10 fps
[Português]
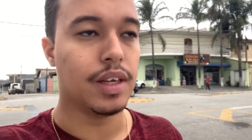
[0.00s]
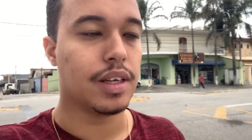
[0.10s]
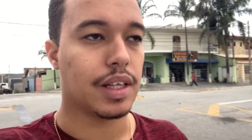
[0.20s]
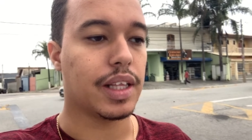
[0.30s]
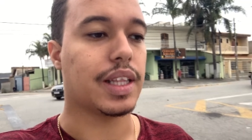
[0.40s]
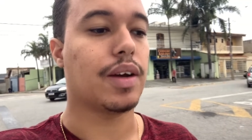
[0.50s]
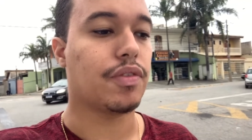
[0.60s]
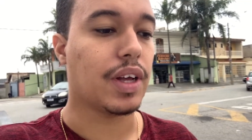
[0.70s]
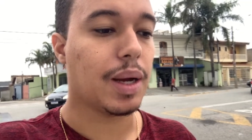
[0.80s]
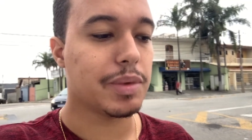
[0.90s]
O cliente tá
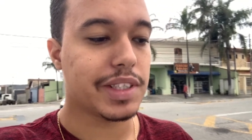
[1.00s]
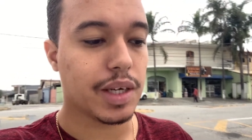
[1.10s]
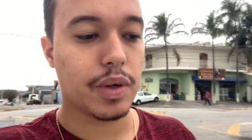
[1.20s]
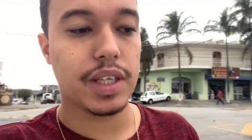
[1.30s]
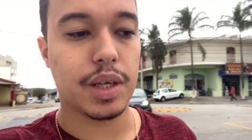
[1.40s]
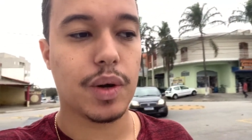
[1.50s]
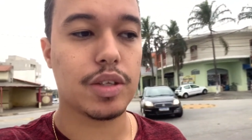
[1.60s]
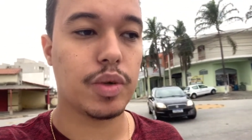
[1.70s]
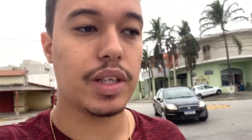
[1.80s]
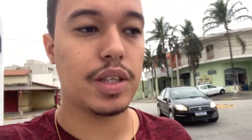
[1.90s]
falando, ah, mas será
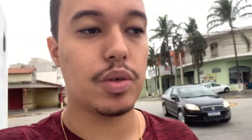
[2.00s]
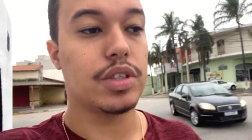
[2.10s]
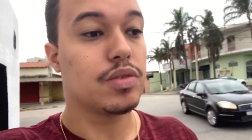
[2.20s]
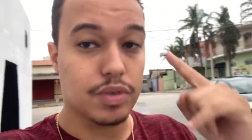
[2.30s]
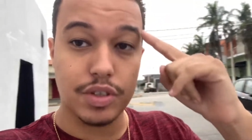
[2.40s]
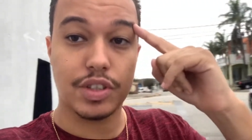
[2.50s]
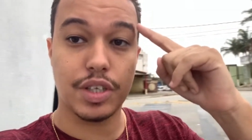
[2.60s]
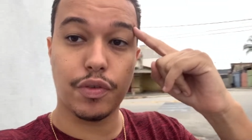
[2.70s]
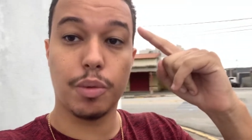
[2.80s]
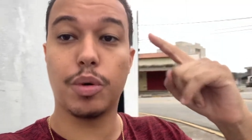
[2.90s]
44, 42? Se você
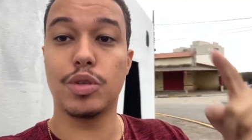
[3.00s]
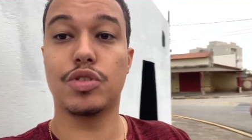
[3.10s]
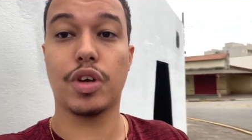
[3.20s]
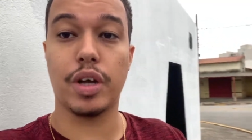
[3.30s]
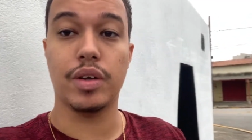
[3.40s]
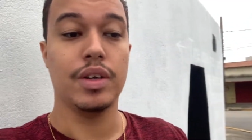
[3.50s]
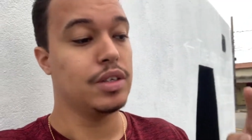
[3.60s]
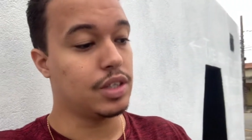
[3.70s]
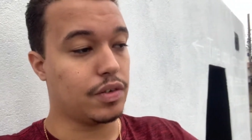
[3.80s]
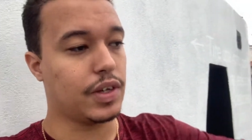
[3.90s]
for bom de zóio,
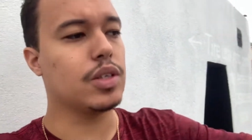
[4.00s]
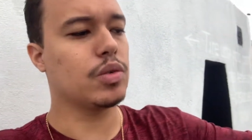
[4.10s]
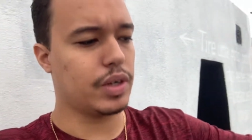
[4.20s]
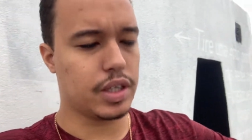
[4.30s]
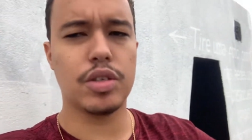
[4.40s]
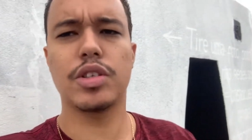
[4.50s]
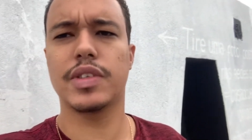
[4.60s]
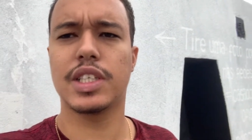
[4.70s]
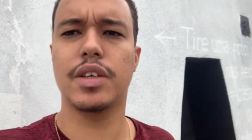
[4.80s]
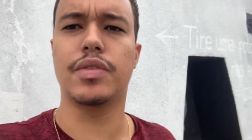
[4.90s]
você vai falar, não, 42 vai
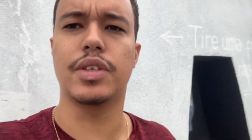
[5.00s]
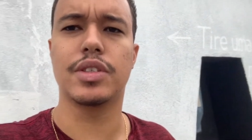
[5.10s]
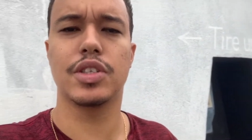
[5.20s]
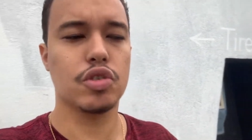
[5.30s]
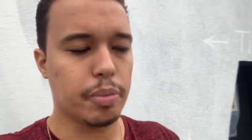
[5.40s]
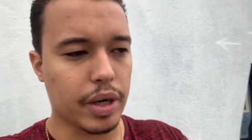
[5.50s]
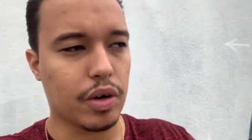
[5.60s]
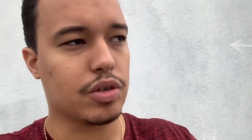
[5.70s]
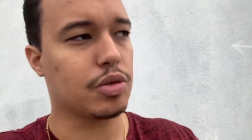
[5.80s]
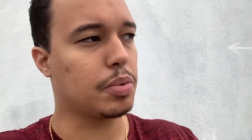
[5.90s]
servir. Se você souber
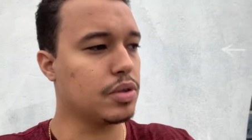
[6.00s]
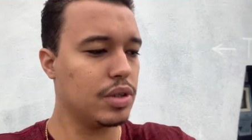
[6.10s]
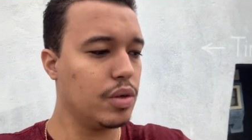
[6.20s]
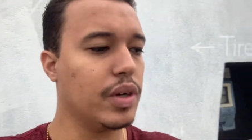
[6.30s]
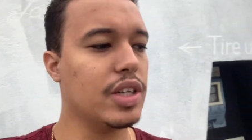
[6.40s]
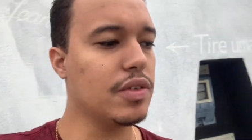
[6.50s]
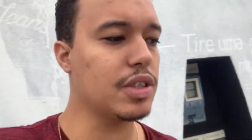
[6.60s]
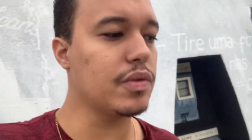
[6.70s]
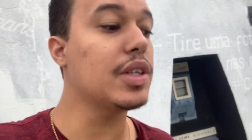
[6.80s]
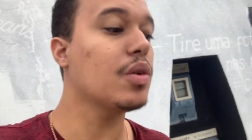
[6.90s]
qual que é o seu produto, não, 42 vai
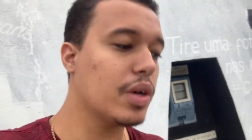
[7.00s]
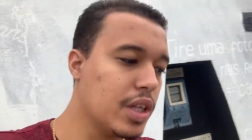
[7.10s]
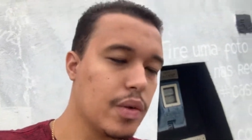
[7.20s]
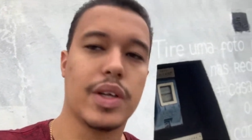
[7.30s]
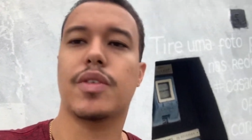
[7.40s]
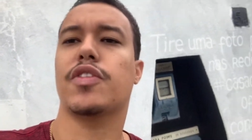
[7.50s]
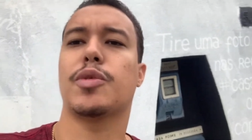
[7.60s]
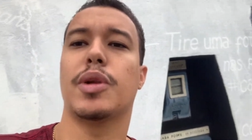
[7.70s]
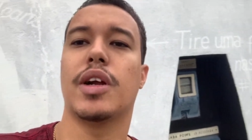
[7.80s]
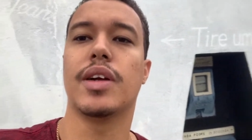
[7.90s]
servir, não, 44 vai ficar
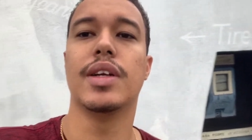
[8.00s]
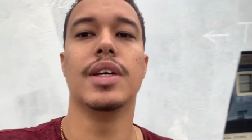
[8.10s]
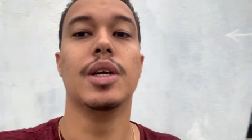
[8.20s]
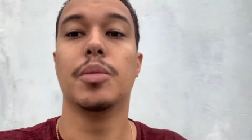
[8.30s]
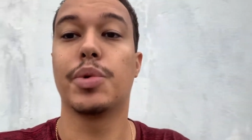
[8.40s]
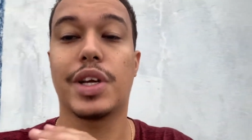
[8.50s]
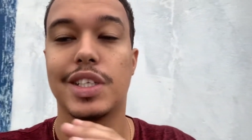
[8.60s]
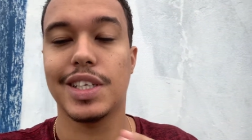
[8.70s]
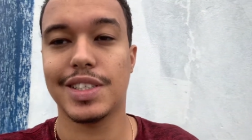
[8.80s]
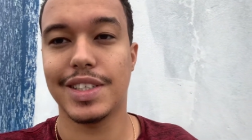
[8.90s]
melhor. Porque
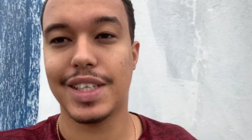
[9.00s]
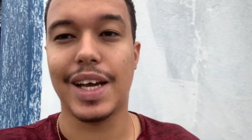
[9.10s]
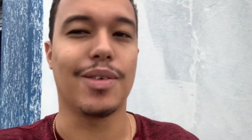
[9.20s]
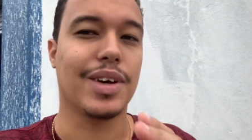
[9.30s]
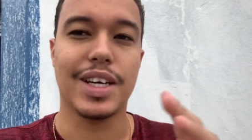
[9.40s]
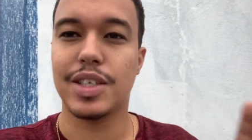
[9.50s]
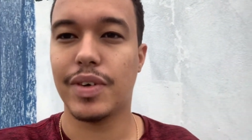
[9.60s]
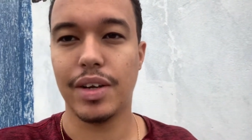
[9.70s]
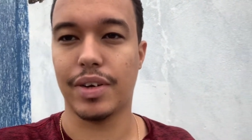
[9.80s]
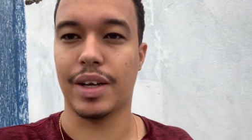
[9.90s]
se acertar, o cara já
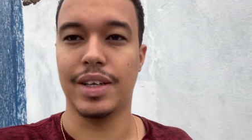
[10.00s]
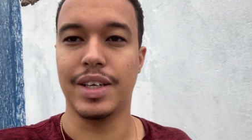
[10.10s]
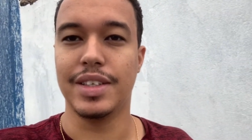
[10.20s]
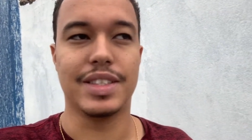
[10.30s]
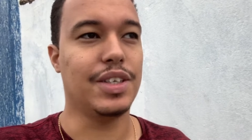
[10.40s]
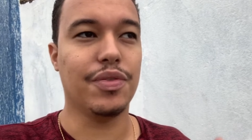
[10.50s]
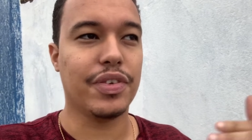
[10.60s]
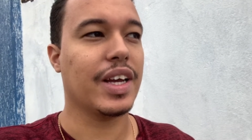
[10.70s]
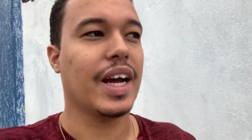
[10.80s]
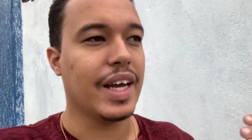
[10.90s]
vai levar. Se
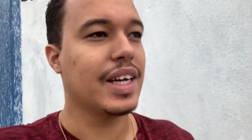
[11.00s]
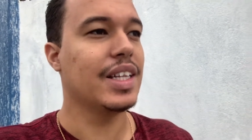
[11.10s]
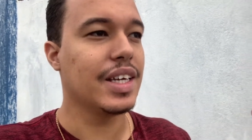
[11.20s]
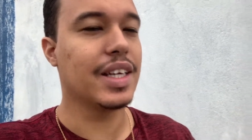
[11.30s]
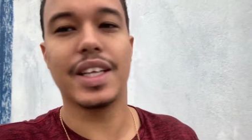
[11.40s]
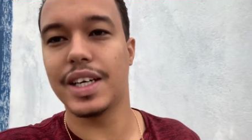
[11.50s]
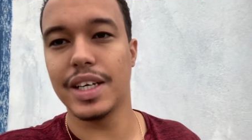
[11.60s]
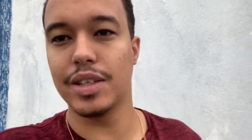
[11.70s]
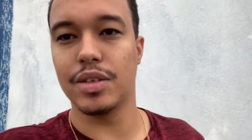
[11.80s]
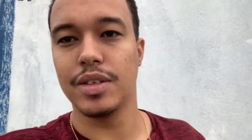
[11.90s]
ficar errando, errando,
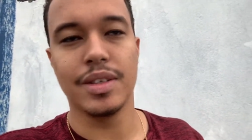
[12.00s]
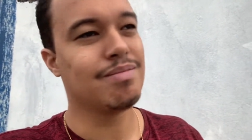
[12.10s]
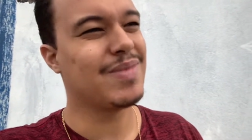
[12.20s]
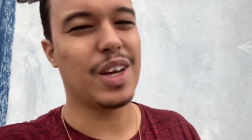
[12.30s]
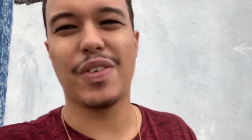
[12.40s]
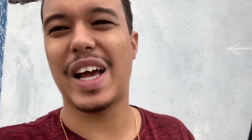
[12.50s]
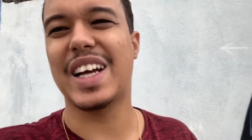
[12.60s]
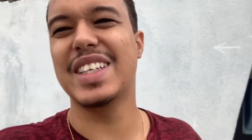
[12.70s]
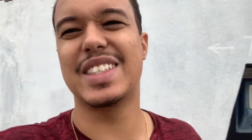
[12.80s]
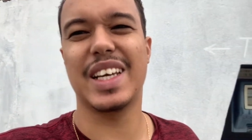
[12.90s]
errando, ele fala, ah,
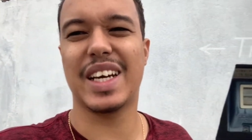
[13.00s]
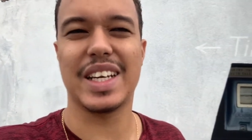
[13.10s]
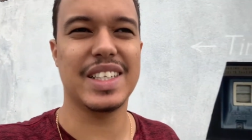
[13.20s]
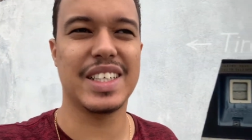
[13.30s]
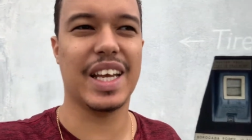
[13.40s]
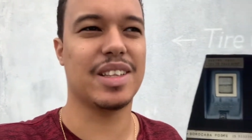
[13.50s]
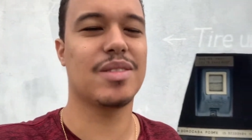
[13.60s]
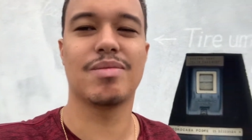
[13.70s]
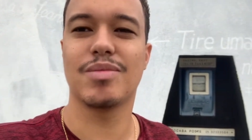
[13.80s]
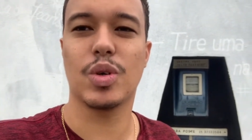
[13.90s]
cansei, cara, deixa quieto.
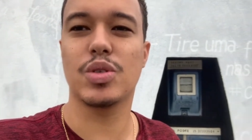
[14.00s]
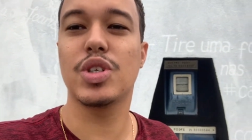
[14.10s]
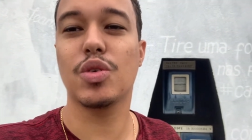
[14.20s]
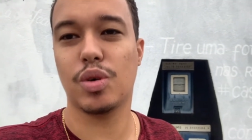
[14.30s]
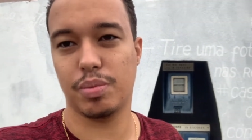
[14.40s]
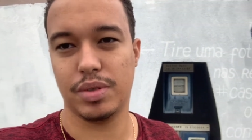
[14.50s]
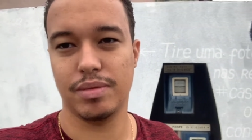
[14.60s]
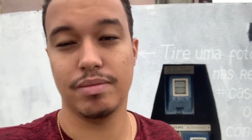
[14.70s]
Outro dia eu compro.